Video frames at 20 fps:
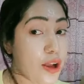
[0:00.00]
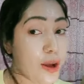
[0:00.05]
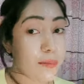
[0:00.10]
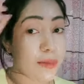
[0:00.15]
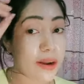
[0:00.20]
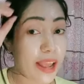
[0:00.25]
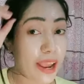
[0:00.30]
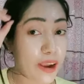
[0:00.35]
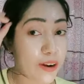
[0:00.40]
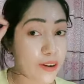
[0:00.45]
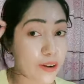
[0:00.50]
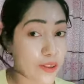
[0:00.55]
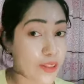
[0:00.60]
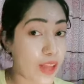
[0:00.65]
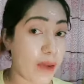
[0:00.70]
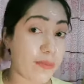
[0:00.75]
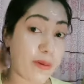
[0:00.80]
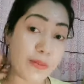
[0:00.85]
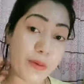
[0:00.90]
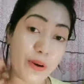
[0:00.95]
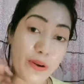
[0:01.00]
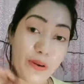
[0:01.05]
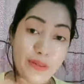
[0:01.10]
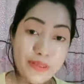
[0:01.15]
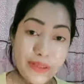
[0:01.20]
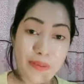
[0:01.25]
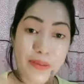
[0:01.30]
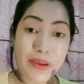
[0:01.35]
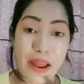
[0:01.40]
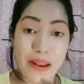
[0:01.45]
বাট এখন কিন্তু আবার বড়
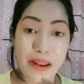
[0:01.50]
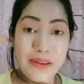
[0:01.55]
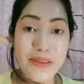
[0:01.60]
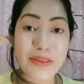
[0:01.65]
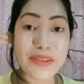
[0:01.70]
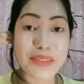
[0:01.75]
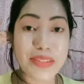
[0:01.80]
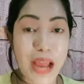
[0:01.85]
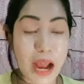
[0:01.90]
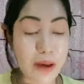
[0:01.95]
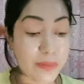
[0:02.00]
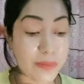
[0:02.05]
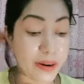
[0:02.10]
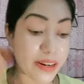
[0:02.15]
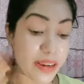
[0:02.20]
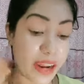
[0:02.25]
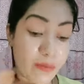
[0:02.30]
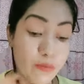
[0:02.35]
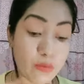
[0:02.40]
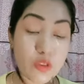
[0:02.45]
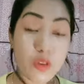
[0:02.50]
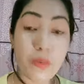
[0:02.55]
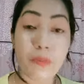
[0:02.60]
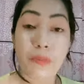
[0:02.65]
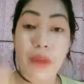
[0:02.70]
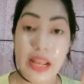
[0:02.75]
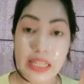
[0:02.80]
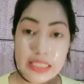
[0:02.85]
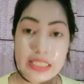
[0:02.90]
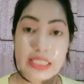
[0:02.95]
হয়েছে আমি কালকে হচ্ছে আবার কাটবো সো
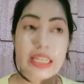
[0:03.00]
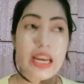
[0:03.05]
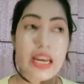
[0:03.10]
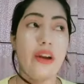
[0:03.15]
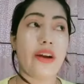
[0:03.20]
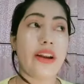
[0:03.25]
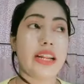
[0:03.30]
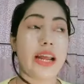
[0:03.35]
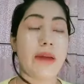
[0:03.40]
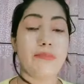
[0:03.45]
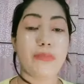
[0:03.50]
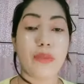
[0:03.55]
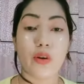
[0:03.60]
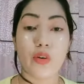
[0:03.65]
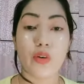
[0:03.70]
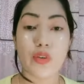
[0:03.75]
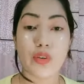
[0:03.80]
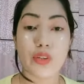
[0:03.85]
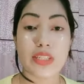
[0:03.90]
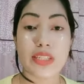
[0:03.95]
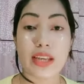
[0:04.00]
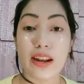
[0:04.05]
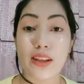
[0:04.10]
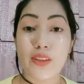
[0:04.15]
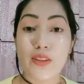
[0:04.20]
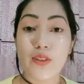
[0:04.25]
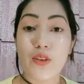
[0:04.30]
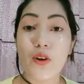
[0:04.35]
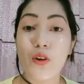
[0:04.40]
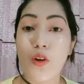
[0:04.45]
ম্যাজিক হেয়ারটা আপনার হচ্ছে যারা
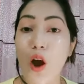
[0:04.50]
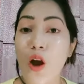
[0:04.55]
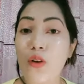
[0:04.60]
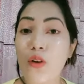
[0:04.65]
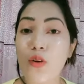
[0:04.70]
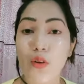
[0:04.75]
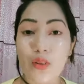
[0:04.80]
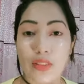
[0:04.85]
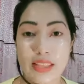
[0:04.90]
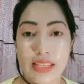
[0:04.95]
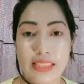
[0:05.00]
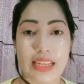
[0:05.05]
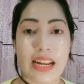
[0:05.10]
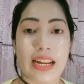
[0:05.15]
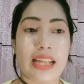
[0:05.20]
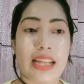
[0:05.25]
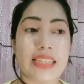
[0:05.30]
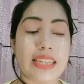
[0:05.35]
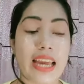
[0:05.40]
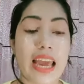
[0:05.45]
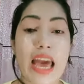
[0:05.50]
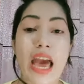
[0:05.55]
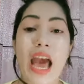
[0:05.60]
চুল লং করতে চান না যে